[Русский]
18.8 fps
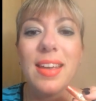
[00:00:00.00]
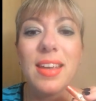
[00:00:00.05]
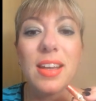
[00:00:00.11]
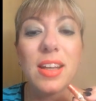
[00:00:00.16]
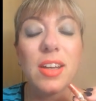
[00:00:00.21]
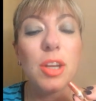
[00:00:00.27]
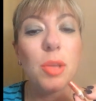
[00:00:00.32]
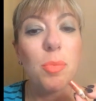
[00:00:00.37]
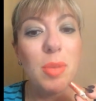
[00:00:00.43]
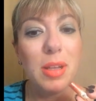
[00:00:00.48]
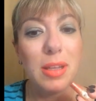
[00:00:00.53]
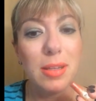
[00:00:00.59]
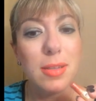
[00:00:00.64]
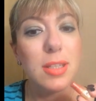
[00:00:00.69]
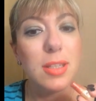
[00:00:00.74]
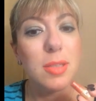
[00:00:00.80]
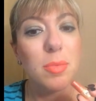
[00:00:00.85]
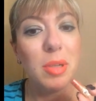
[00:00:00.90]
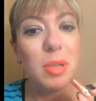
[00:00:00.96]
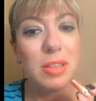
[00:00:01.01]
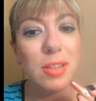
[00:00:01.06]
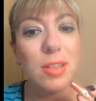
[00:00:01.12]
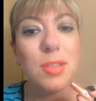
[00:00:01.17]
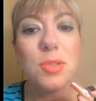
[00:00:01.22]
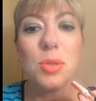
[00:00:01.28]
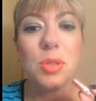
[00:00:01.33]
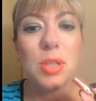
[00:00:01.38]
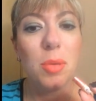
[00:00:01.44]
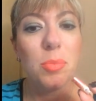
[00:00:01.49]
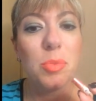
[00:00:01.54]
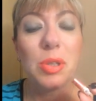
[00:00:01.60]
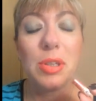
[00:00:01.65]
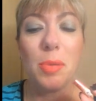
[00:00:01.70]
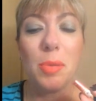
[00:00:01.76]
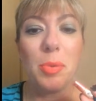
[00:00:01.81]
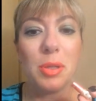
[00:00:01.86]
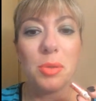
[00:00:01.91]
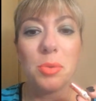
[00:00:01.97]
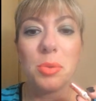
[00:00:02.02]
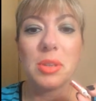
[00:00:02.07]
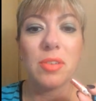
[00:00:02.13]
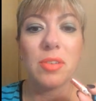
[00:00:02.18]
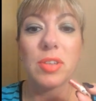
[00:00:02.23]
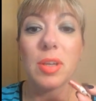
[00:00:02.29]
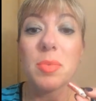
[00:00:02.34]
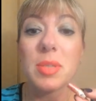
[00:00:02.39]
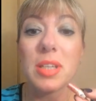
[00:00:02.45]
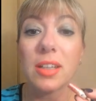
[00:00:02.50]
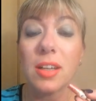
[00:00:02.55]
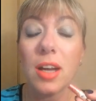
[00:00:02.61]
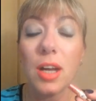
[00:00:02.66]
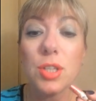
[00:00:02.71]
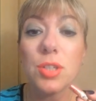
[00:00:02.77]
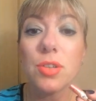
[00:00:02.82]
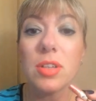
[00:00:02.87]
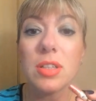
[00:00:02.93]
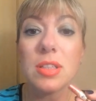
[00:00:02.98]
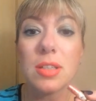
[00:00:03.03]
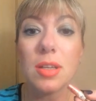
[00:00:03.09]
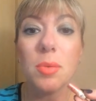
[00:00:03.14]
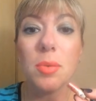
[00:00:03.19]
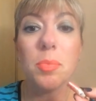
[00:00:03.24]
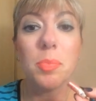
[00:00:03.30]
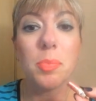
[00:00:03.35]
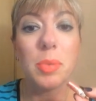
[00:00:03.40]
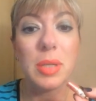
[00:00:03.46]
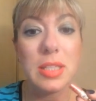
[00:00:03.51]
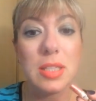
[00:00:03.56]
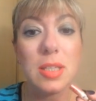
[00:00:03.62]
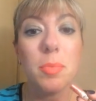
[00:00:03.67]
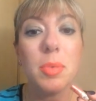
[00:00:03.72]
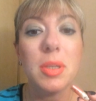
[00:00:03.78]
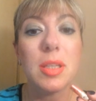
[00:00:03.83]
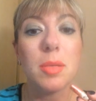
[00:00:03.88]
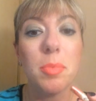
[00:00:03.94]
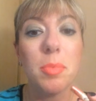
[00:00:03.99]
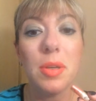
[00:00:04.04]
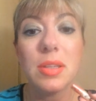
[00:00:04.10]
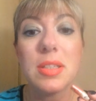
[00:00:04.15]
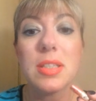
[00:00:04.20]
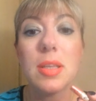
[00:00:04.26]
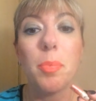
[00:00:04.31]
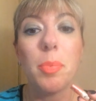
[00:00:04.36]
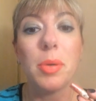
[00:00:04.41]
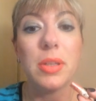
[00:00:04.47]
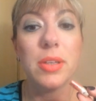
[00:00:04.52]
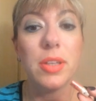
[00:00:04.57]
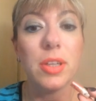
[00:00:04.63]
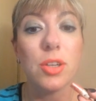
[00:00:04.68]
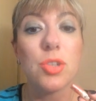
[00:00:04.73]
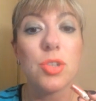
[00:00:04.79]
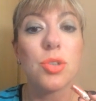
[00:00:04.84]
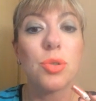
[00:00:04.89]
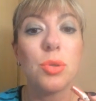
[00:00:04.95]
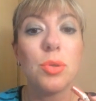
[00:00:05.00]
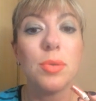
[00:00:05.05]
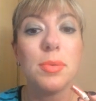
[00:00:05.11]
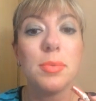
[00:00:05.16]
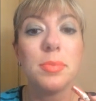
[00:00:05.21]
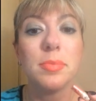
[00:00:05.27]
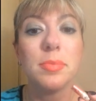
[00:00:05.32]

И говорит, молодец, молодец, у тебя много продуктов там заканчивается. Спасибо тебе за поддержку.